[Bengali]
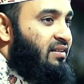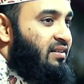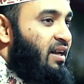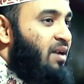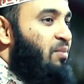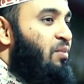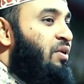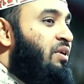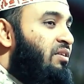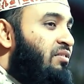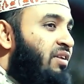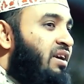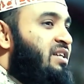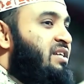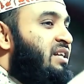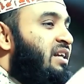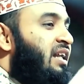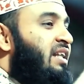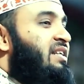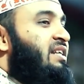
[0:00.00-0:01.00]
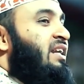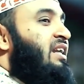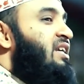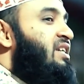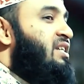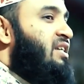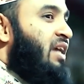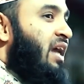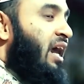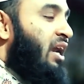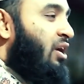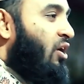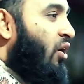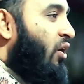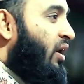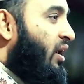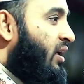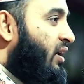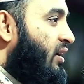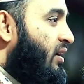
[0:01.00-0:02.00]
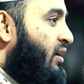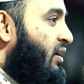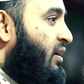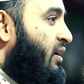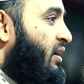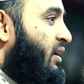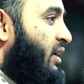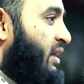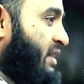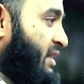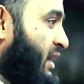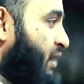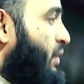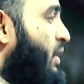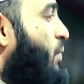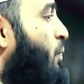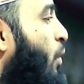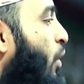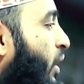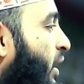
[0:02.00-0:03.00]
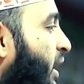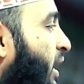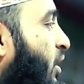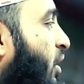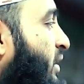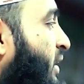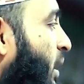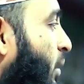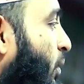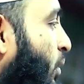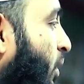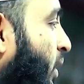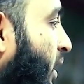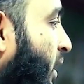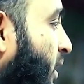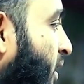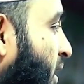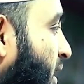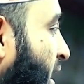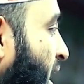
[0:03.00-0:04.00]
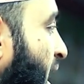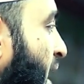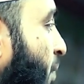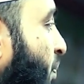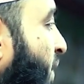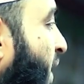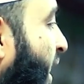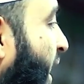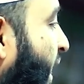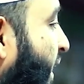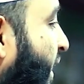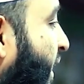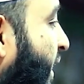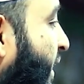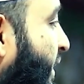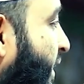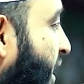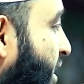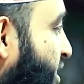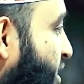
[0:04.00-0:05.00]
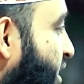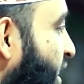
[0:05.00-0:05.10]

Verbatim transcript: যারা মোটিভেশনাল জিনিস শেয়ার করে ইসলামের পক্ষে কথা বলে আপনার এক একটা